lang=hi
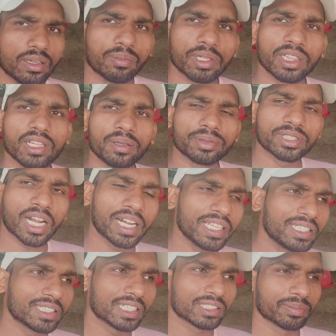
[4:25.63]
मतलब साढ़े
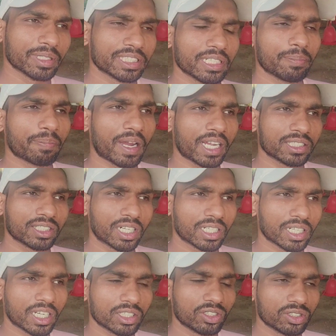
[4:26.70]
दस में से पांच
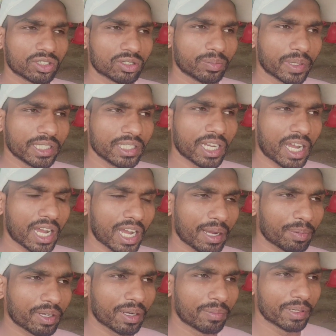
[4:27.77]
घटा दो तो भैया
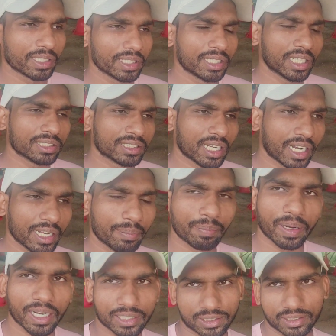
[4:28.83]
आपका बच गया साढ़े
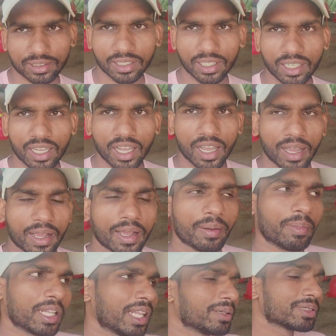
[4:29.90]
पांच
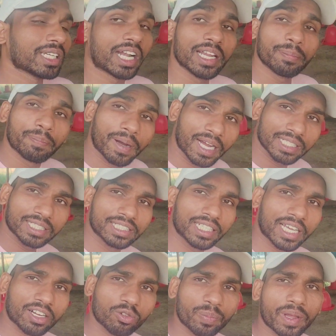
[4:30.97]
मतलब साढ़े पांच
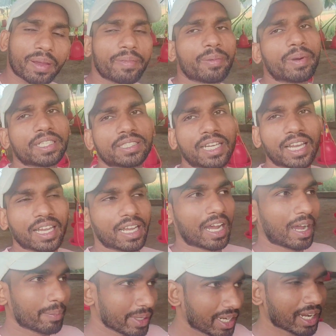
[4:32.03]
हजार रुपए अभी बचा है
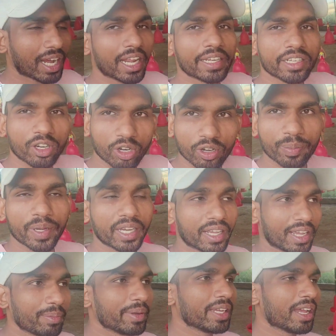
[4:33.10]
अभी कहानी और भी
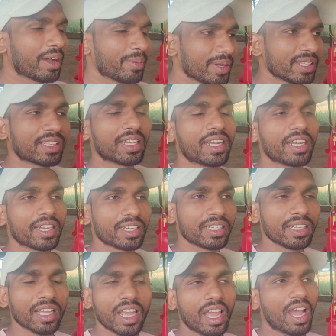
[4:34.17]
है भैया अभी इतने
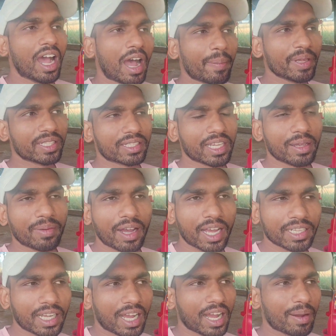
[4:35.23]
नहीं अब इसके
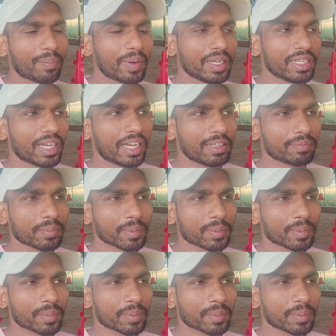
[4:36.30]
बाद आप भैया